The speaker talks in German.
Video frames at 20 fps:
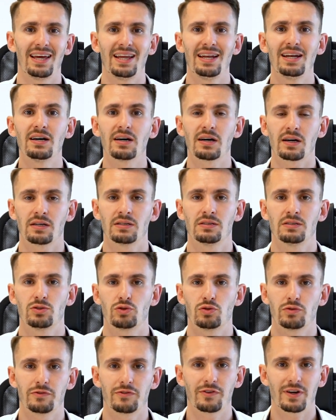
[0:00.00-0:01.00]
innere
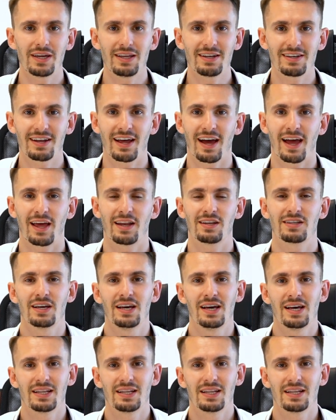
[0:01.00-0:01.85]
Zufriedenheit,